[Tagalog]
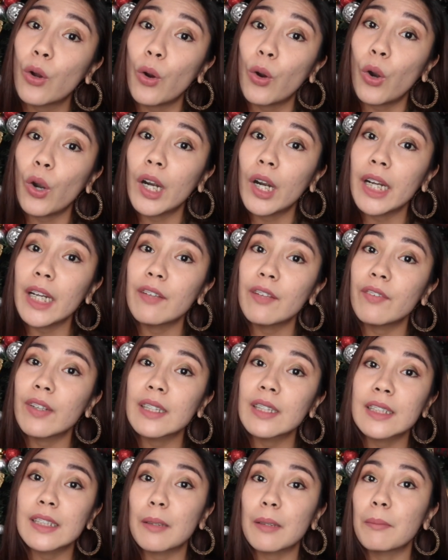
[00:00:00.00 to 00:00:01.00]
or
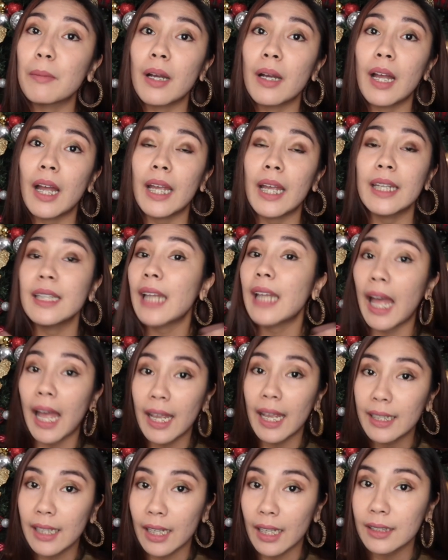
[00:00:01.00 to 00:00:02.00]
even sa mga
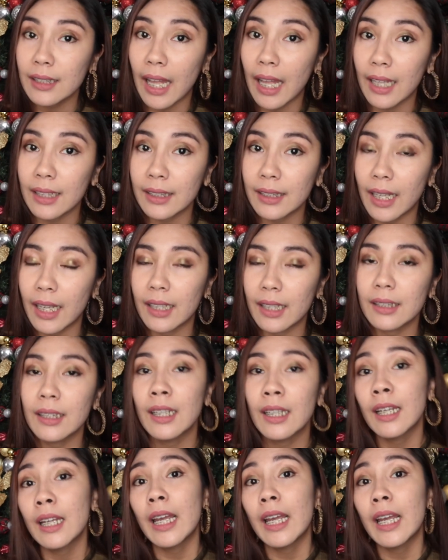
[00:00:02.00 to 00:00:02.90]
inaanak natin